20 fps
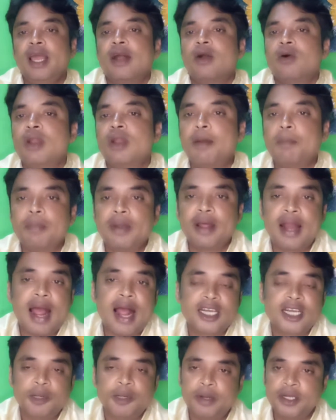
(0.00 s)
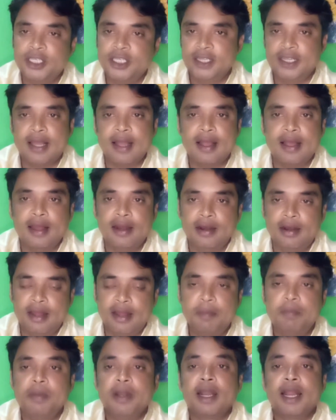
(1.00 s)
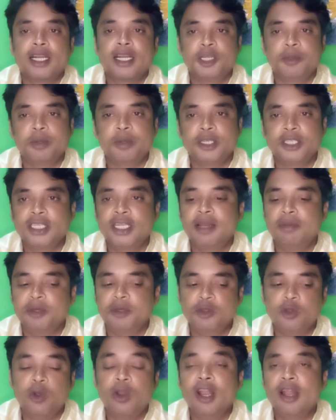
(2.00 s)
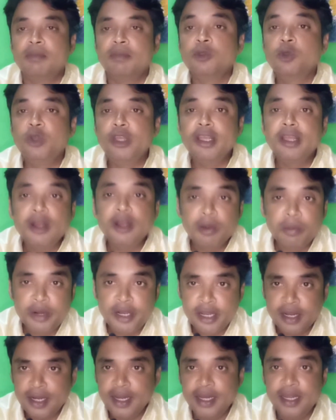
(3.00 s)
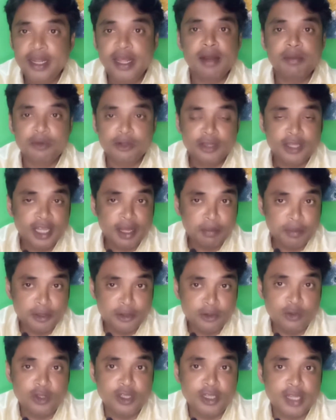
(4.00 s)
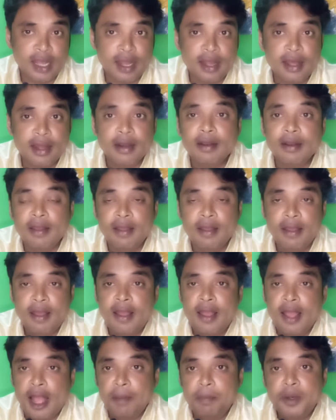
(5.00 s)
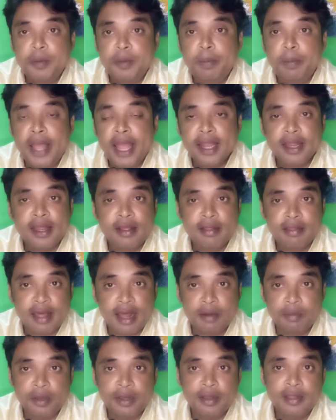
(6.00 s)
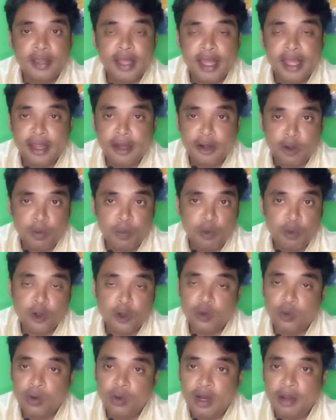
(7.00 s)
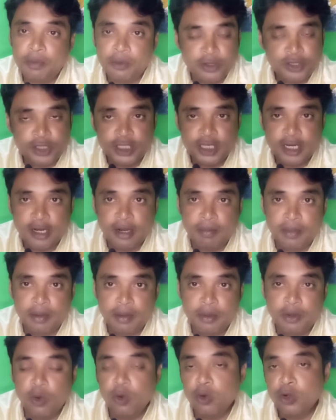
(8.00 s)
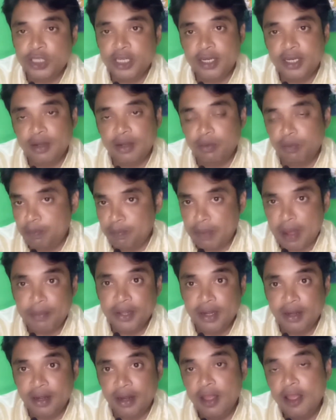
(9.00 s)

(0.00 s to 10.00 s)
এখন আপনার আশেপাশে তাকান আপনার আশেপাশে আমি ধরলাম দুই কিলোমিটার এরিয়ার মধ্যে আপনি যদি তাকান আপনি ব্যাংকিং সার্ভিস দেয় এরকম কতগুলা প্রতিষ্ঠান পাবে হোক সেটা পাবেন